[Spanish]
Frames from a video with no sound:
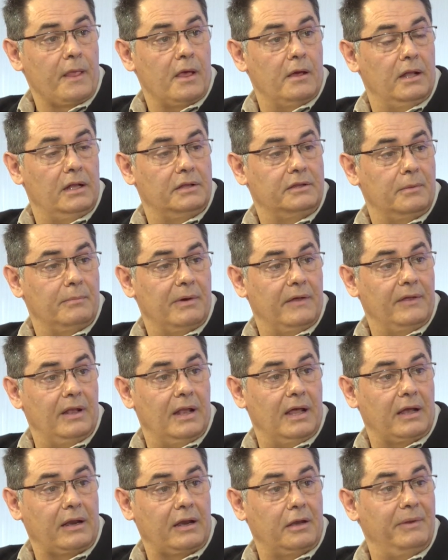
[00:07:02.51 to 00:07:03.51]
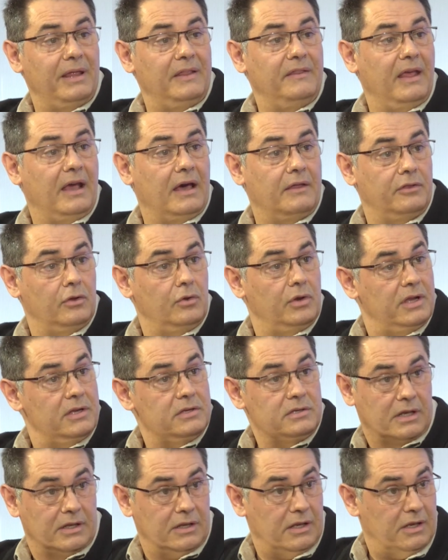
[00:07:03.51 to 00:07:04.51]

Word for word: el tema de las reivindicaciones que